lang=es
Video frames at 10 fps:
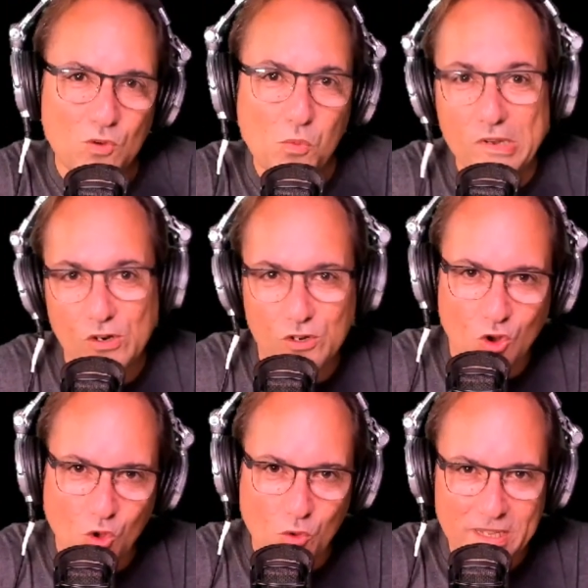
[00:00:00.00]
número
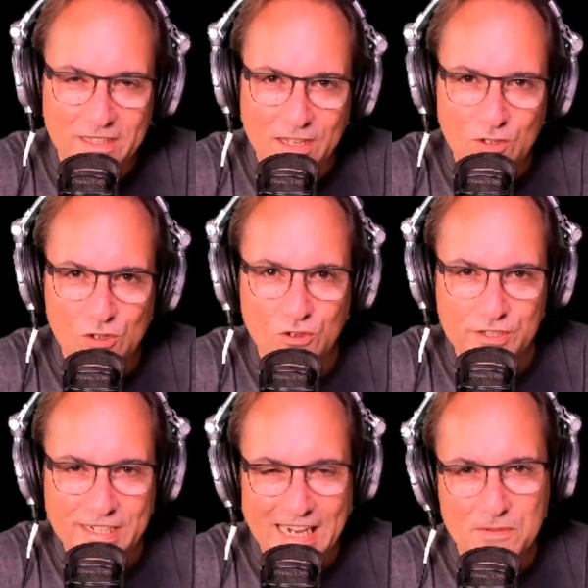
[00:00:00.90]
92, lo
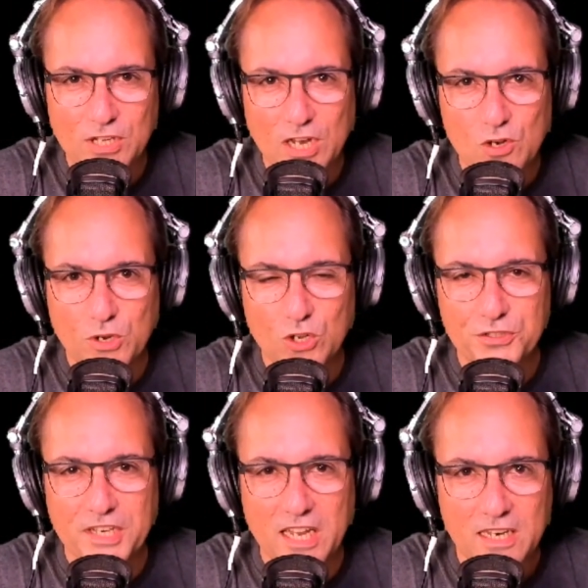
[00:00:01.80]
acercamos al número
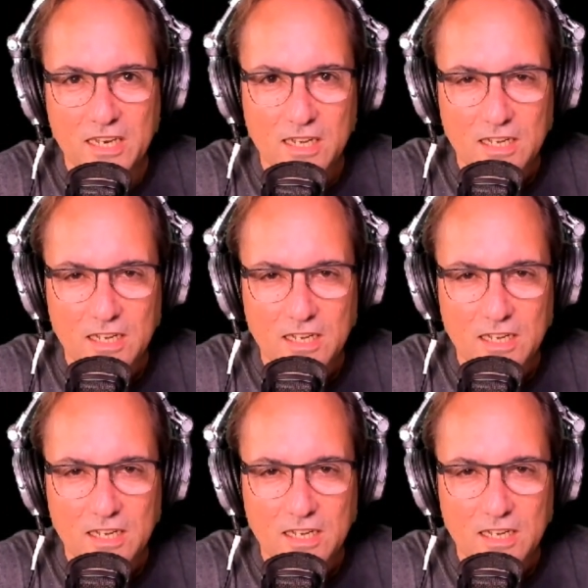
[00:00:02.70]
100.